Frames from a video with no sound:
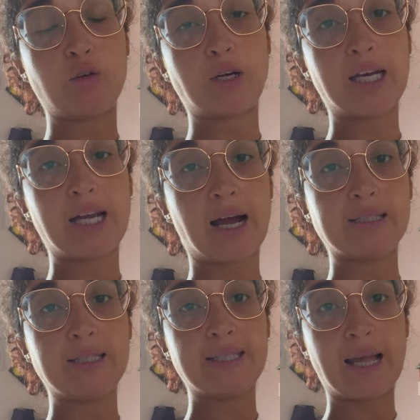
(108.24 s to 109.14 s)

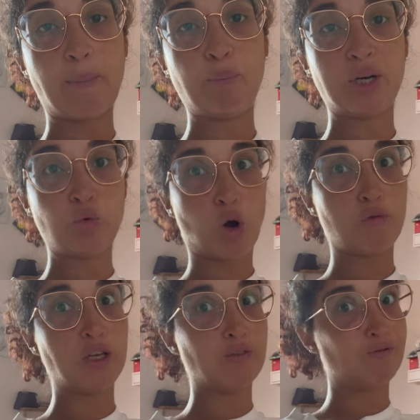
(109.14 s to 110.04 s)
caricati sempre
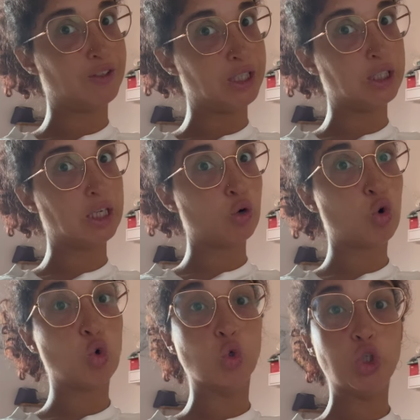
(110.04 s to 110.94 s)
nuovi
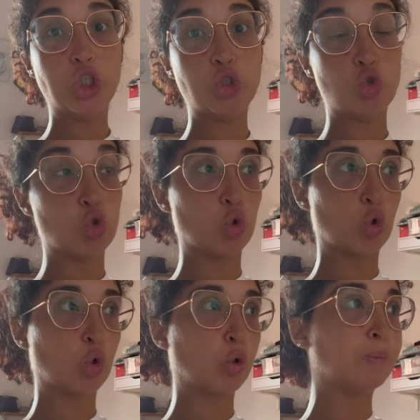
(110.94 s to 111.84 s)
video ogni
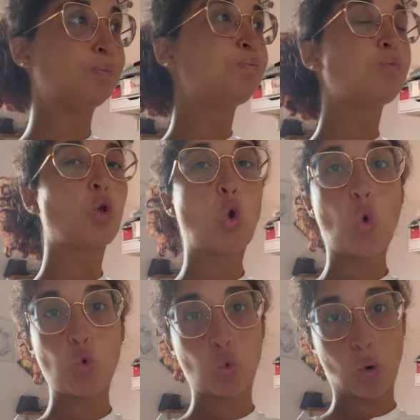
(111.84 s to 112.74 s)
giorno
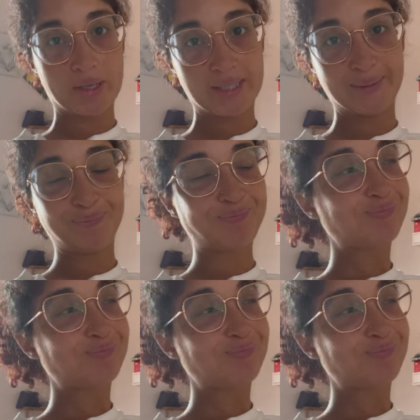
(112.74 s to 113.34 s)
o quasi.